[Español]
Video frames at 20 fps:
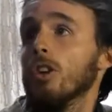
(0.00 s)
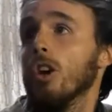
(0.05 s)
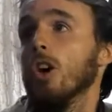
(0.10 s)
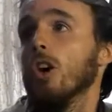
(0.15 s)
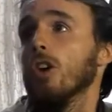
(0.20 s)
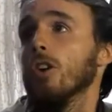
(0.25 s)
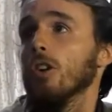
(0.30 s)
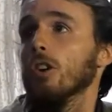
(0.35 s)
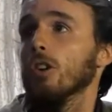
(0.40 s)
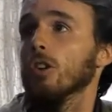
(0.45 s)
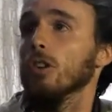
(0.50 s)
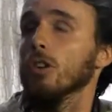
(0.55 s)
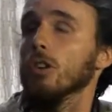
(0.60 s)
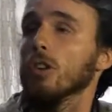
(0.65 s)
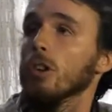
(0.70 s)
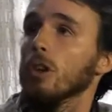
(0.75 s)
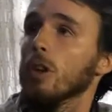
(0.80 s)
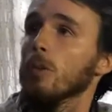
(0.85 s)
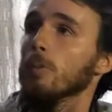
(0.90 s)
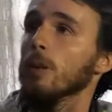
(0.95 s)
No, no, con
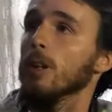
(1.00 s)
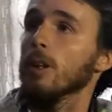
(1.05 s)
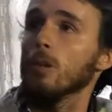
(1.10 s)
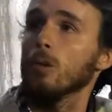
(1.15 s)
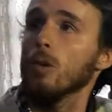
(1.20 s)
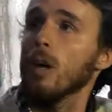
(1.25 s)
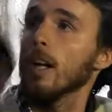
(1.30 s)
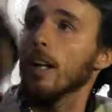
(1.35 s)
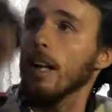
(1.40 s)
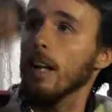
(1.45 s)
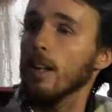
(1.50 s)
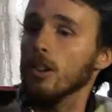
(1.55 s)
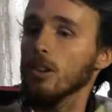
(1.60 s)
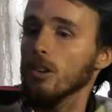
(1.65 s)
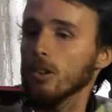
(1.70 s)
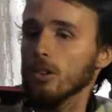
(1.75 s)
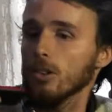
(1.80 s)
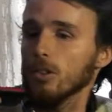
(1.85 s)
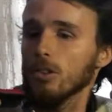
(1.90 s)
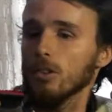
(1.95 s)
otro nombre, Juan
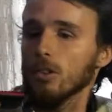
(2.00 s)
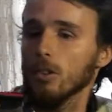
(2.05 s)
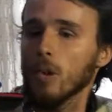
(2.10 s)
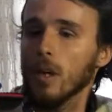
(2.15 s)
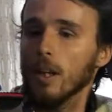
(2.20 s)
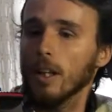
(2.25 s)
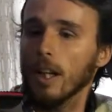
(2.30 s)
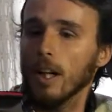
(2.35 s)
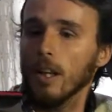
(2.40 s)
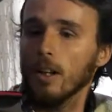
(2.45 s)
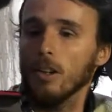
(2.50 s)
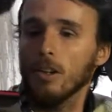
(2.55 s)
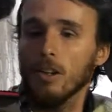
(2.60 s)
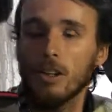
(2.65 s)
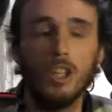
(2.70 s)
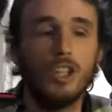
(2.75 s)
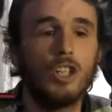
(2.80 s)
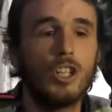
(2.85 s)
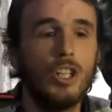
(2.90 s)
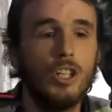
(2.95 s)
Carlos. Juan Carlos,
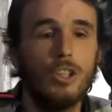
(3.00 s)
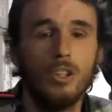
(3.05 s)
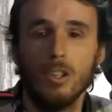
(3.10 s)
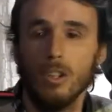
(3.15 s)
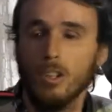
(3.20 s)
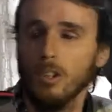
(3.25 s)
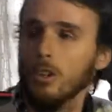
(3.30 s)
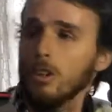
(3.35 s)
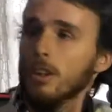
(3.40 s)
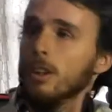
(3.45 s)
el chino.